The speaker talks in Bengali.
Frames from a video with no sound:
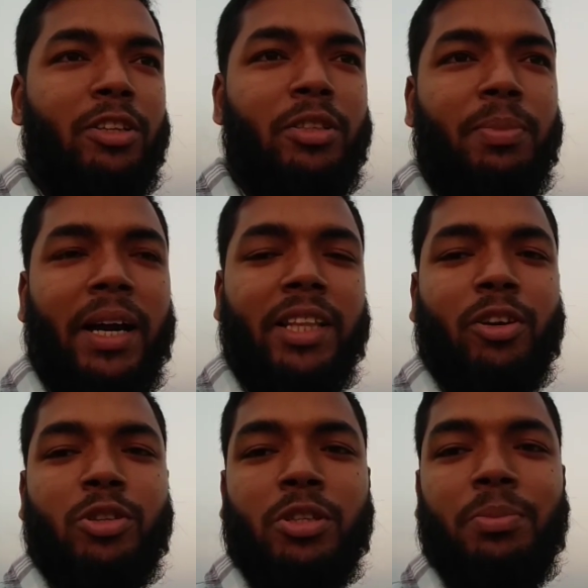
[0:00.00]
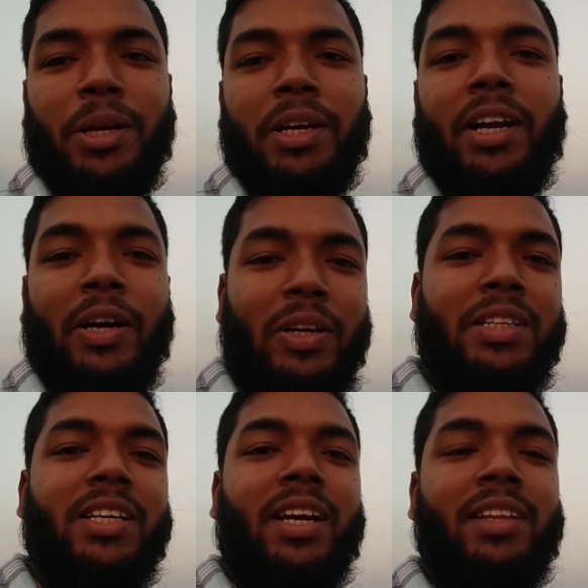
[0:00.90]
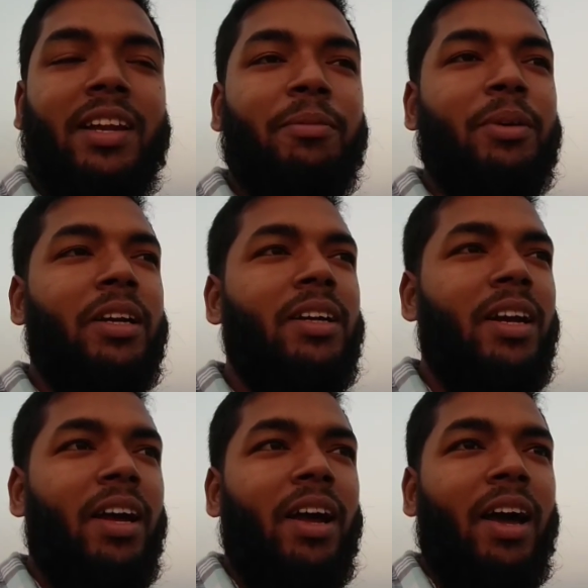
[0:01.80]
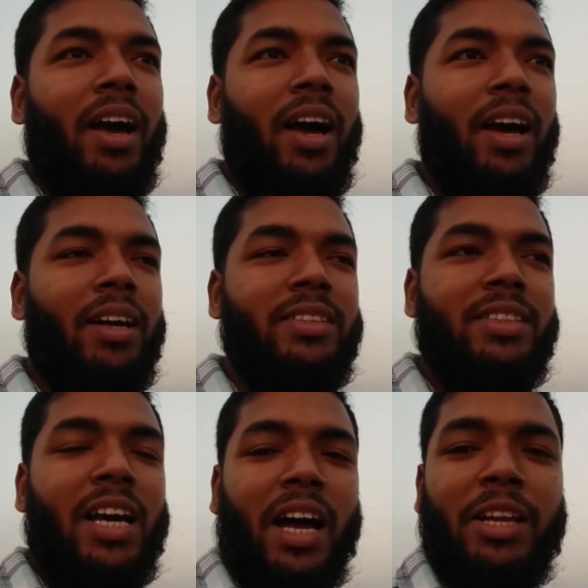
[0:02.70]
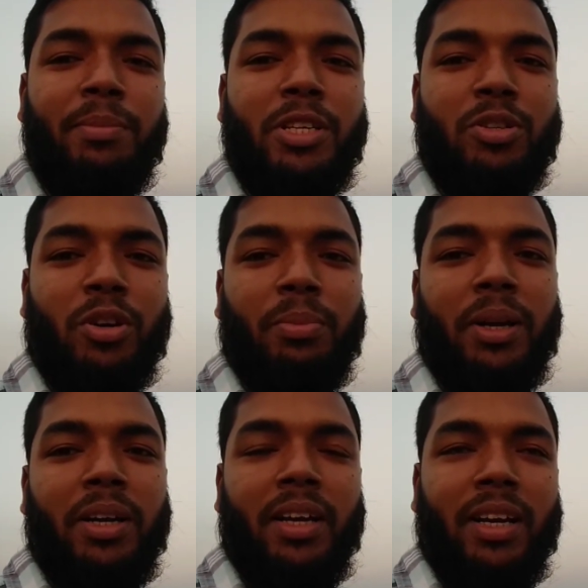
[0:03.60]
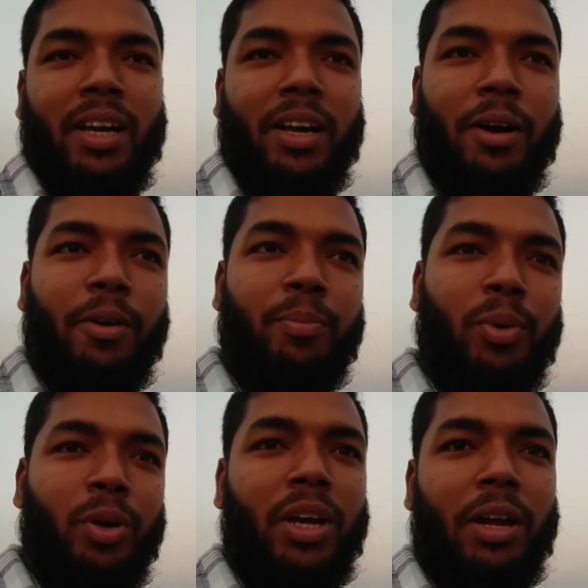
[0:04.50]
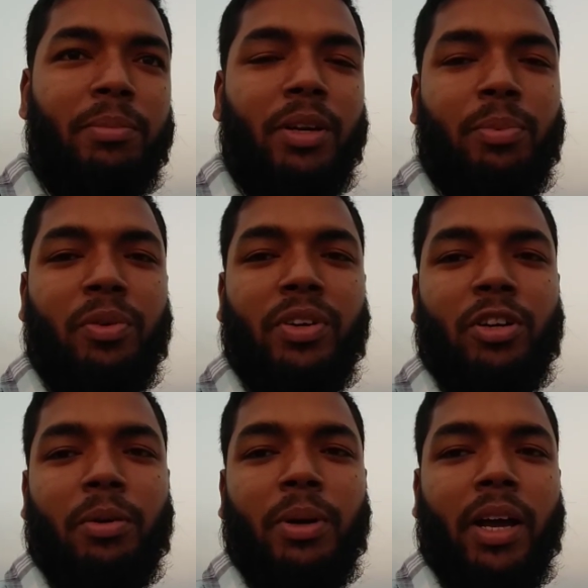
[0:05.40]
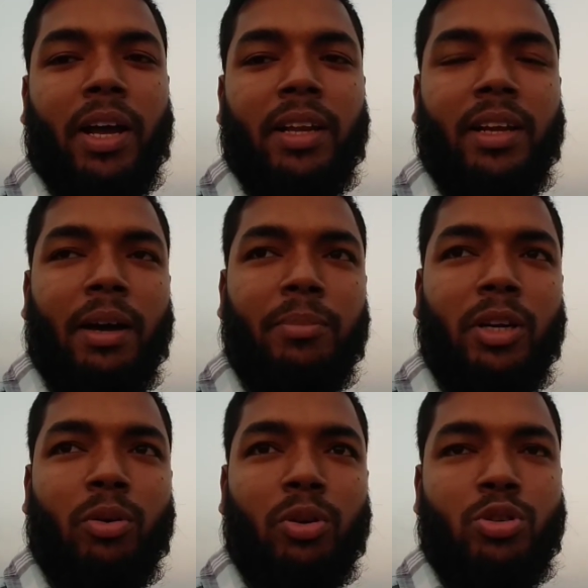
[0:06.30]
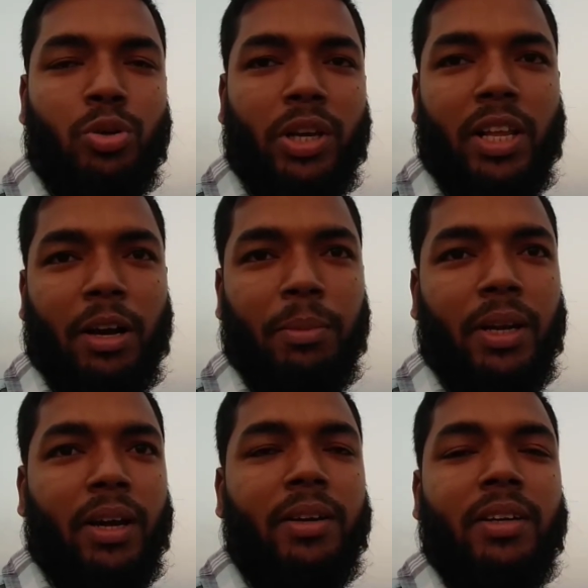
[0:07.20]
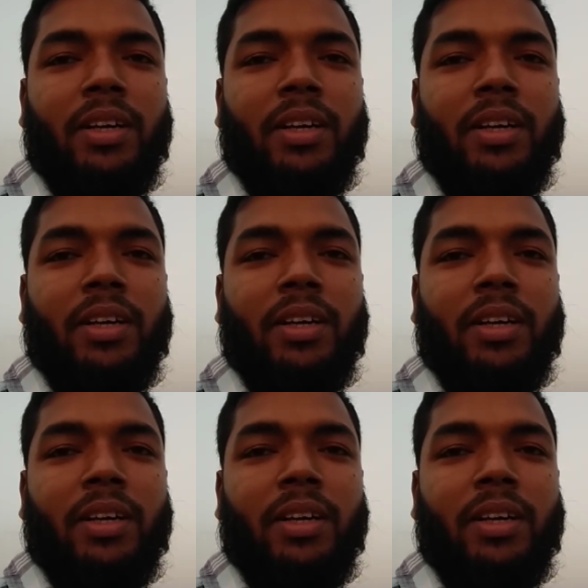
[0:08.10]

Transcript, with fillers: না আর যদি বাকিতে ওষুধ বিক্রি না করেন সেক্ষেত্রে আপনার যা ইনভেস্ট করবেন পুরোটাই আপনার প্রফিট হবে এখানে আপনার কোনো ঝুঁকি থাকবে না